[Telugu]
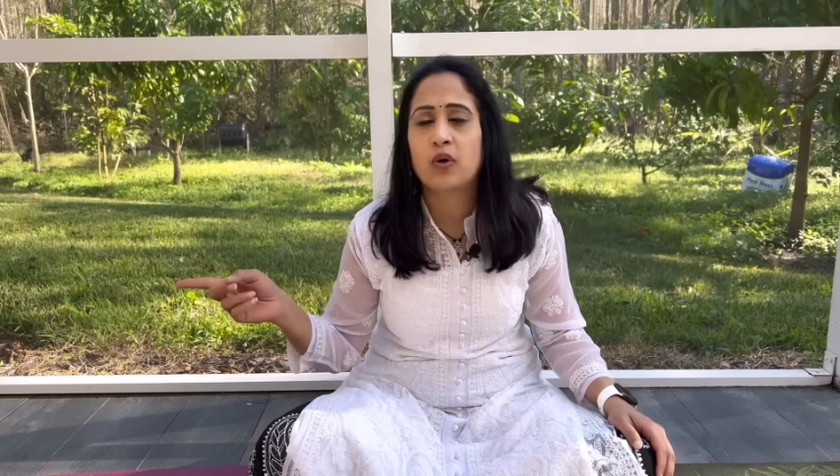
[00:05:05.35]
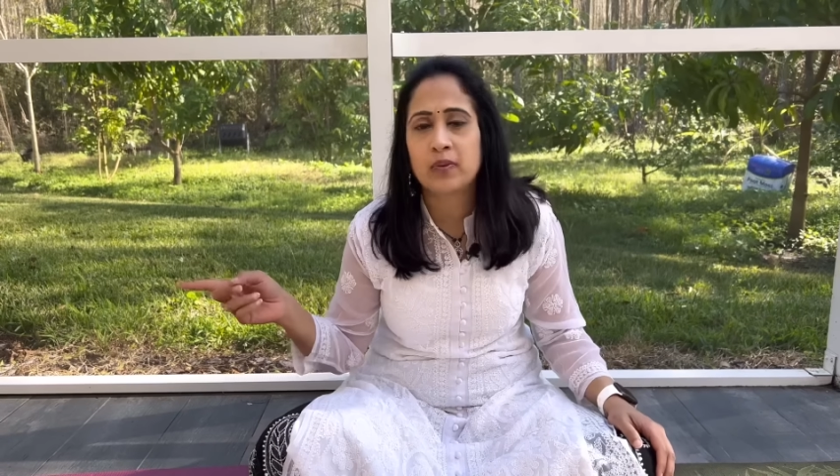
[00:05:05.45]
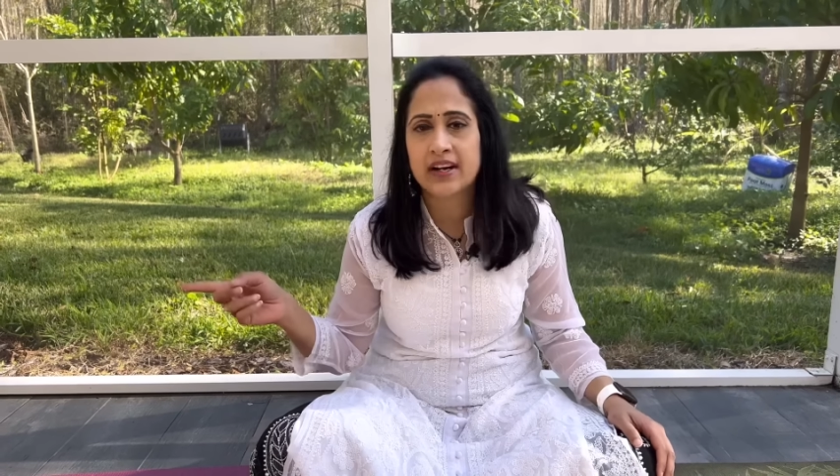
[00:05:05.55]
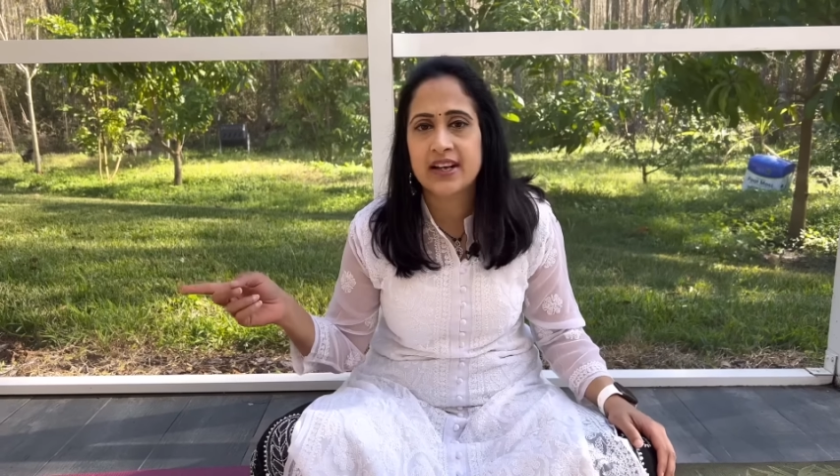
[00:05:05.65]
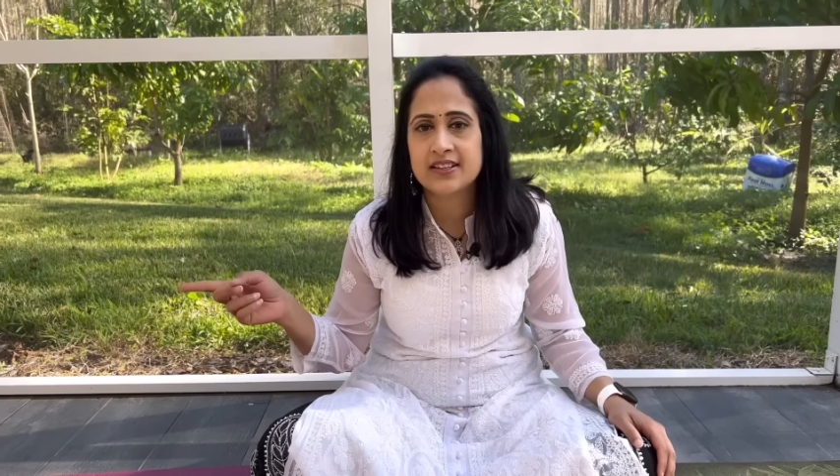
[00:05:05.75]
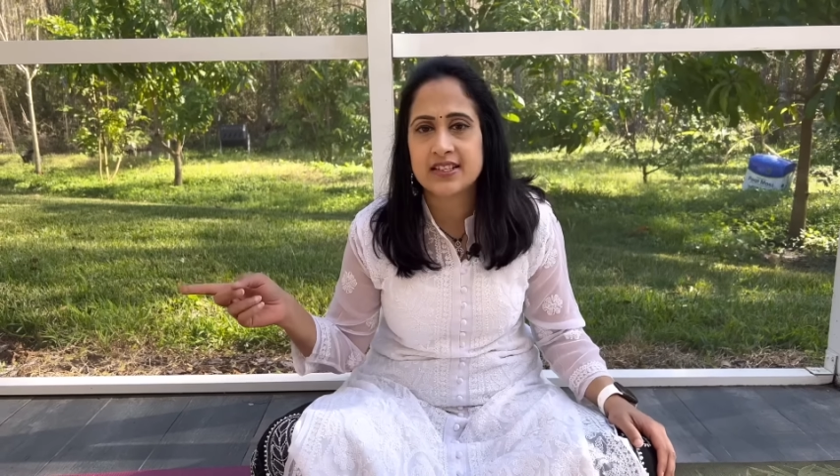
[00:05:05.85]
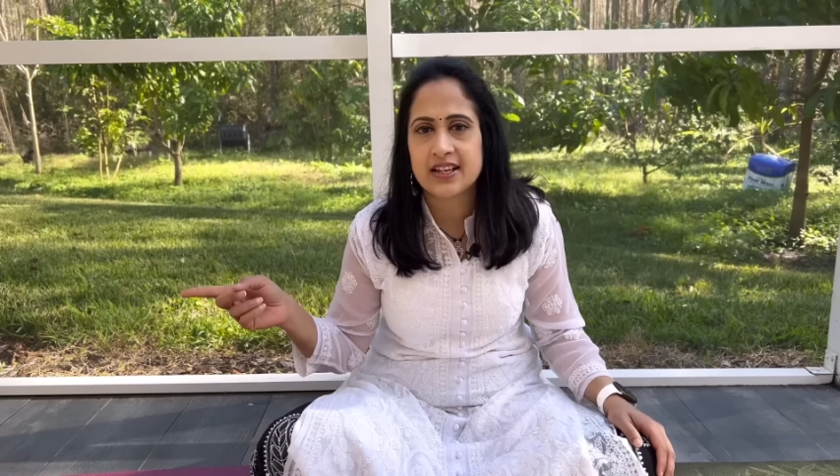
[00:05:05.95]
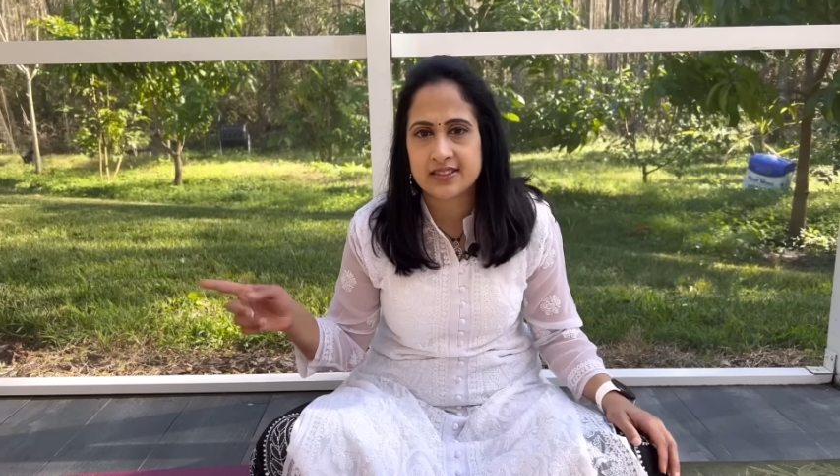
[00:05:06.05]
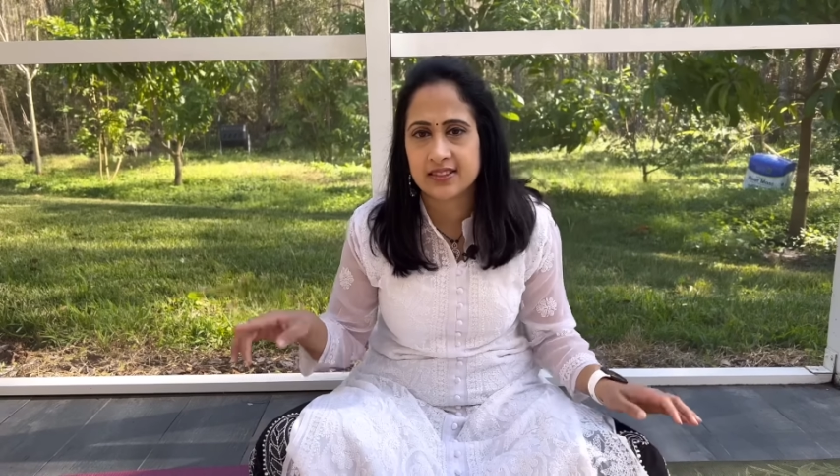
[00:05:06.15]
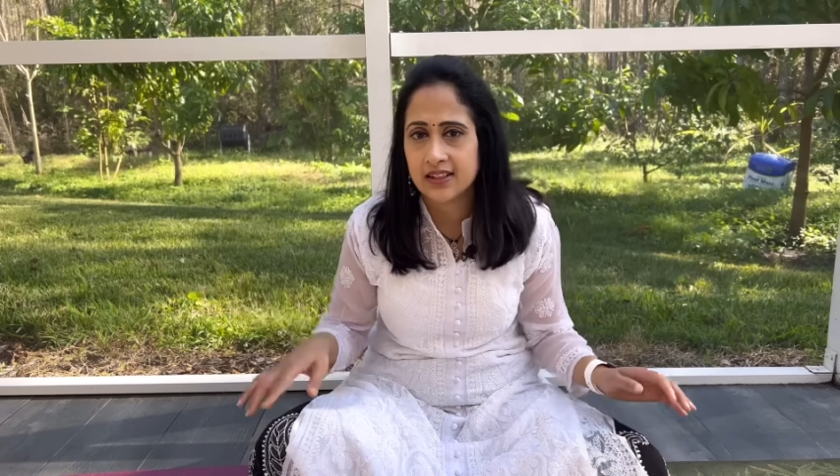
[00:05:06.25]
కోబ్రా డ్యాన్స్
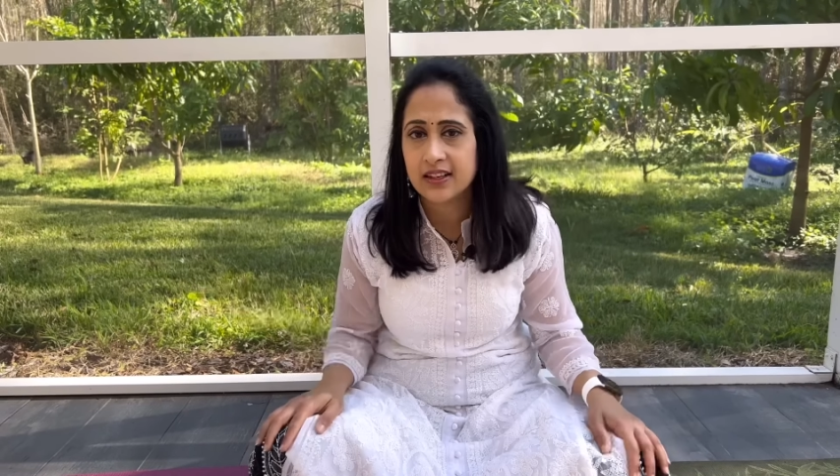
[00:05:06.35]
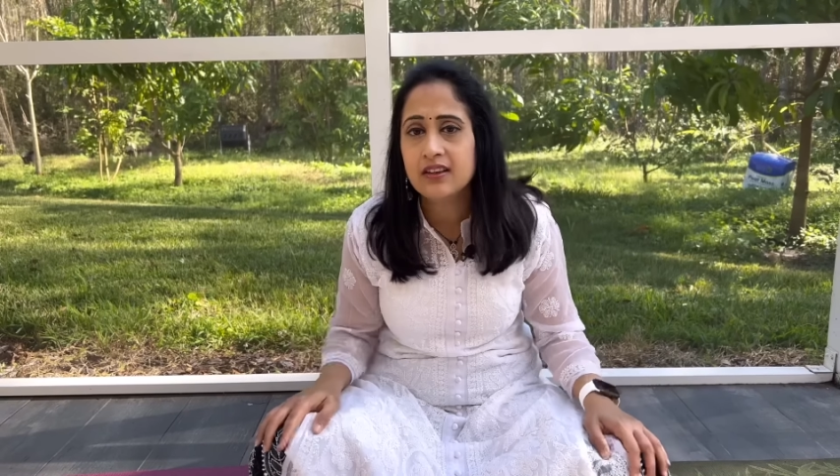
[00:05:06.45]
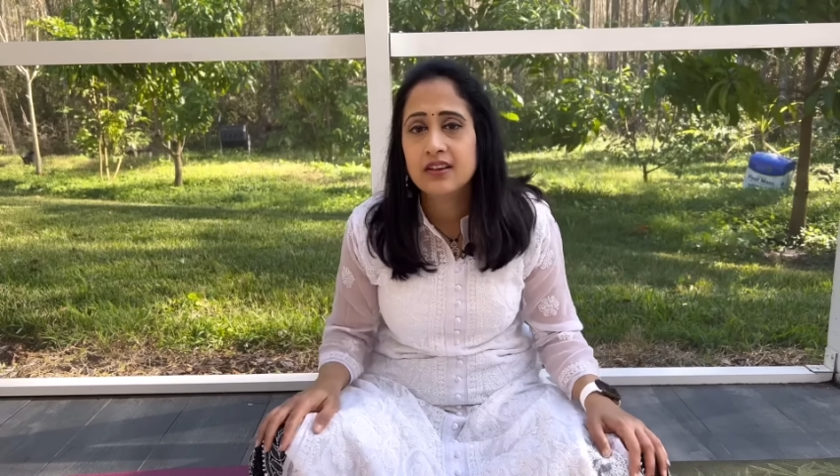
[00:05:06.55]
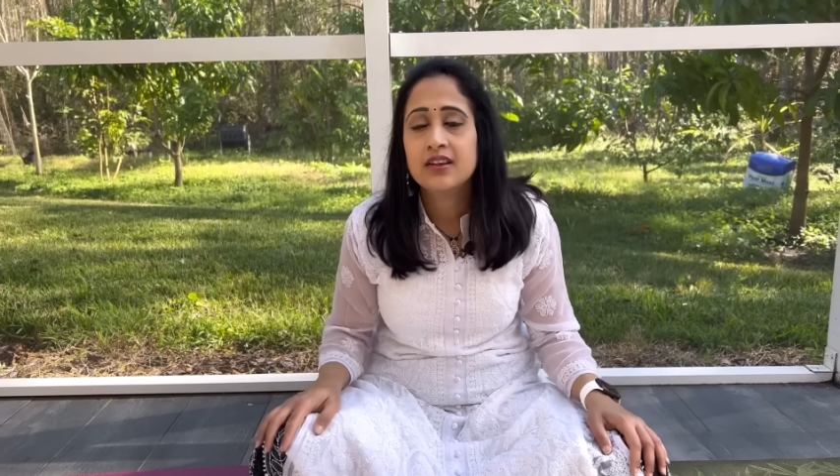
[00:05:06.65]
చేస్తుంది